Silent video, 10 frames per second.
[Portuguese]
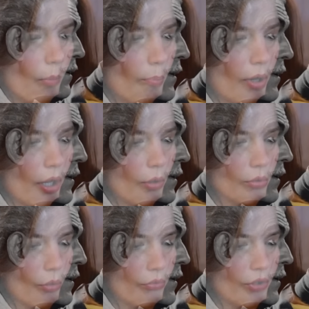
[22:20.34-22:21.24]
Pra eu
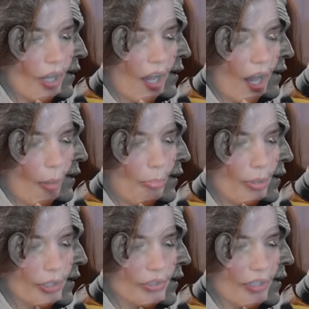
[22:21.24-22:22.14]
não virar a
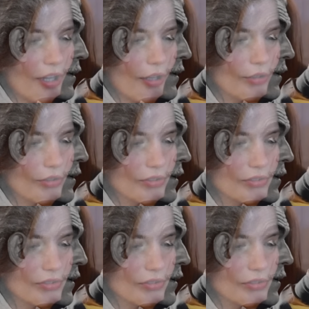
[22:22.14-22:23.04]
presa
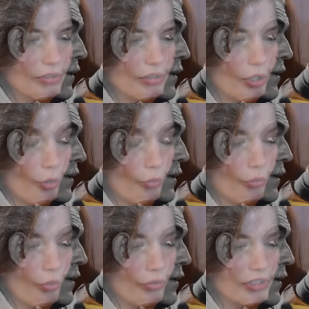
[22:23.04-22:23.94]
delas, eu
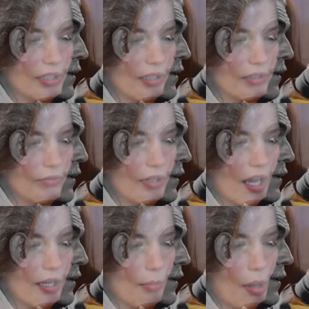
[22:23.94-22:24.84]
vou fazer elas
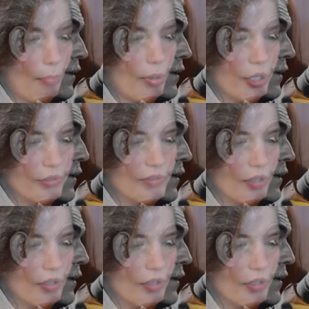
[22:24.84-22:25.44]
virarem a minha presa